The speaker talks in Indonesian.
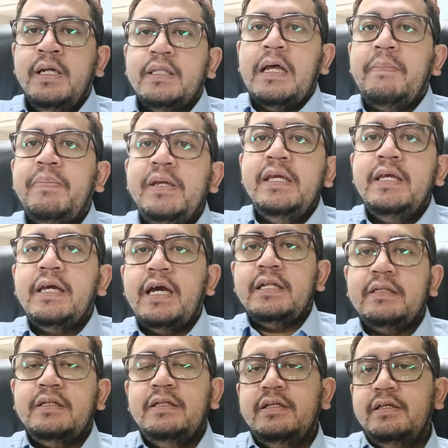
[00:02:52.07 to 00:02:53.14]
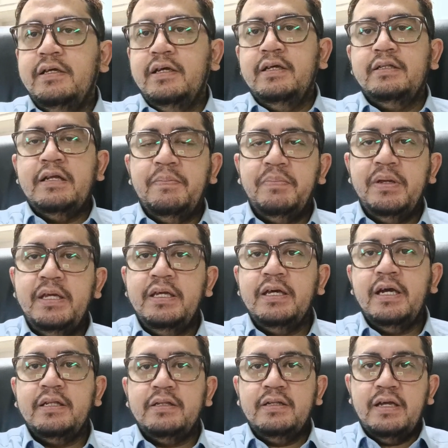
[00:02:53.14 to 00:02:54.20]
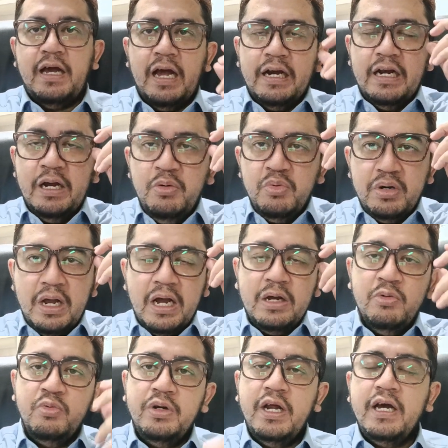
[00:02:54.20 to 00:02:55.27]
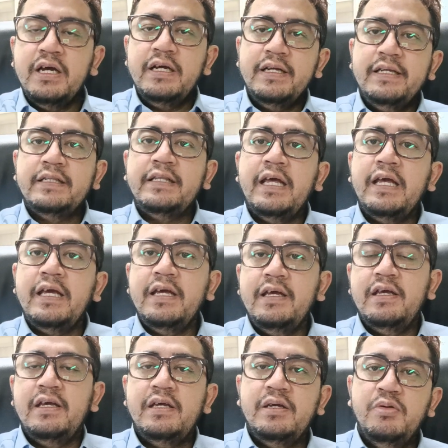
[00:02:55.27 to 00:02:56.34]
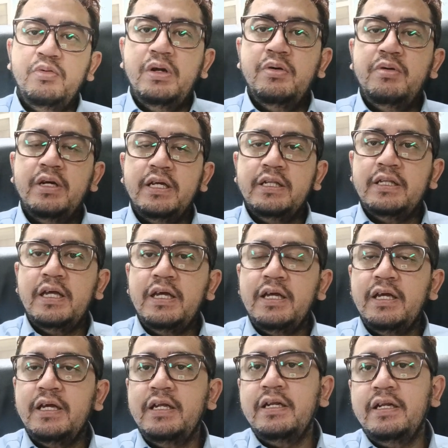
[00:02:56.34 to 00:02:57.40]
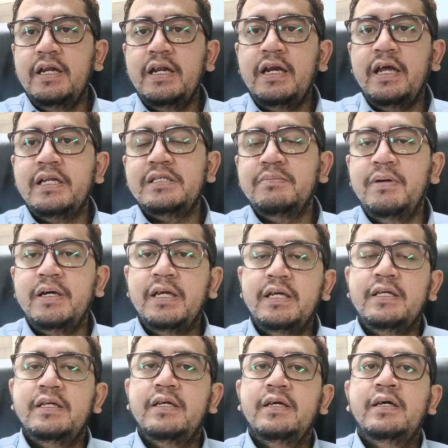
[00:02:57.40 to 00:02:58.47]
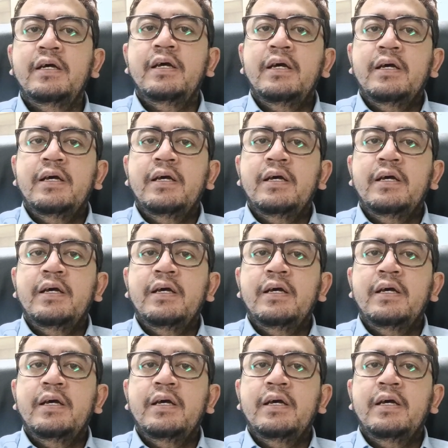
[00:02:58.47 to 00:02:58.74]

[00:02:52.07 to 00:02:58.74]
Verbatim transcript: Tapi ingat ya, tapi ingat ada undang-undang ITE, undang-undang ITE dan lain sebagainya.